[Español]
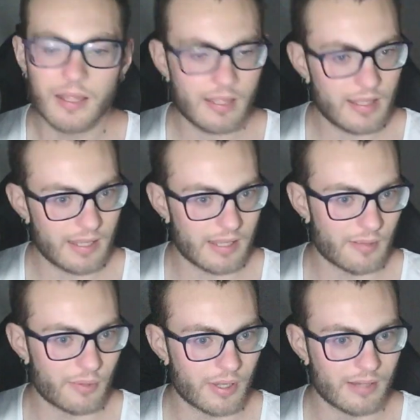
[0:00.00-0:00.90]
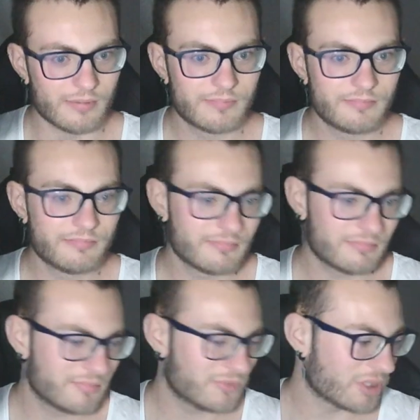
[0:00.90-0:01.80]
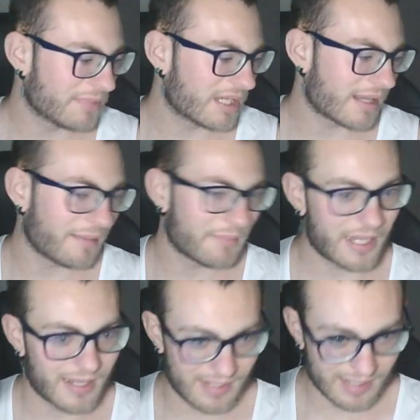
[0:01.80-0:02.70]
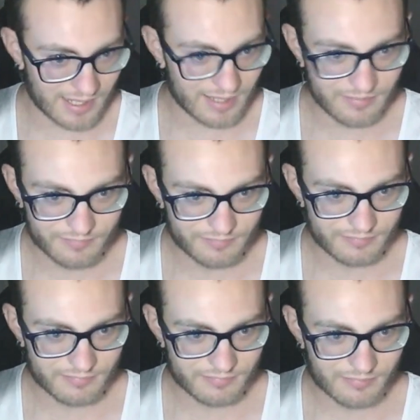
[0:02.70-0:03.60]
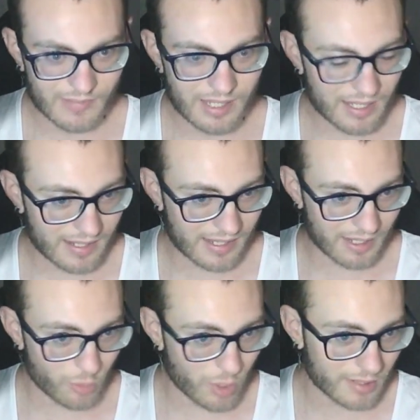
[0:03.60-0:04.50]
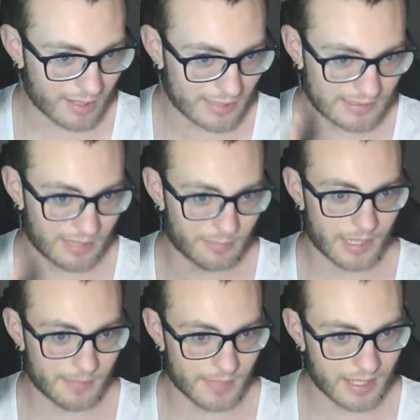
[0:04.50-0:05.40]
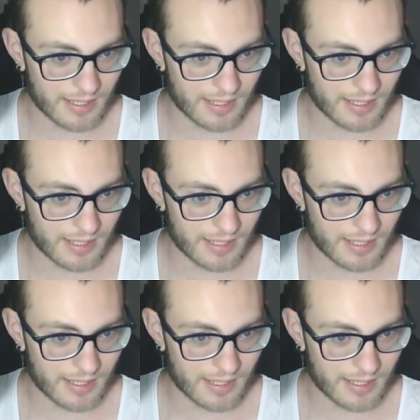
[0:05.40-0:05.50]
Y bueno, yo me creé mi canal. Eh, recuerdo hasta el primer